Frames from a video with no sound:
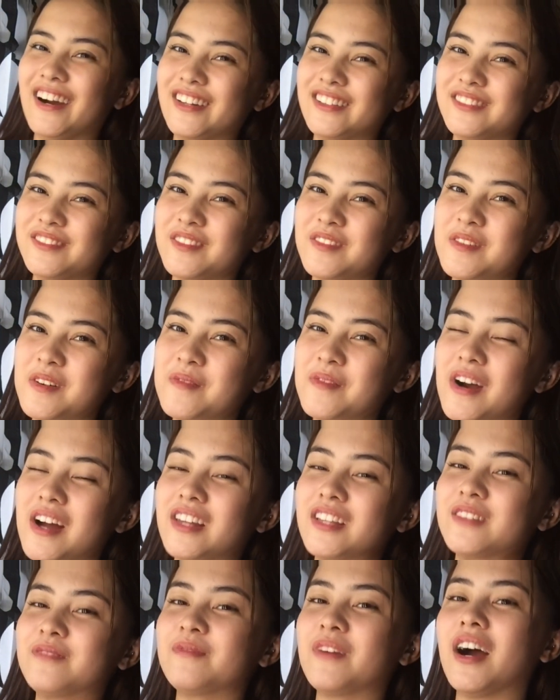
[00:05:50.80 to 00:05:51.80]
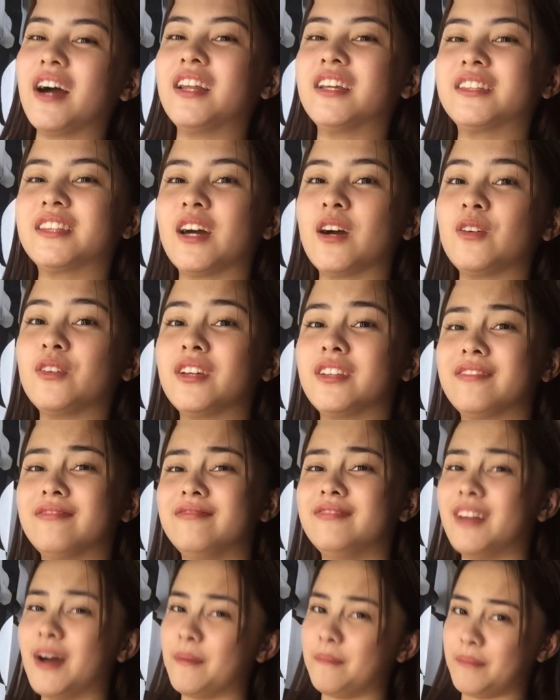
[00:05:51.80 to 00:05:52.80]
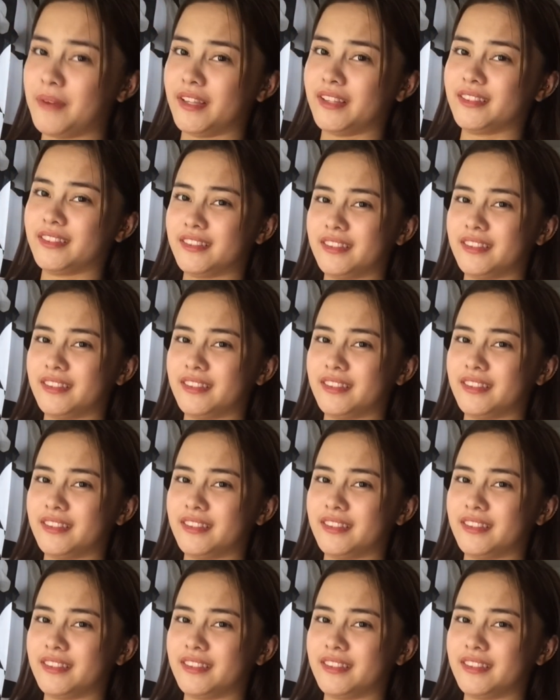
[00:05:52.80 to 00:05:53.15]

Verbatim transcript: o, di ba papalit-palit ako ng damit.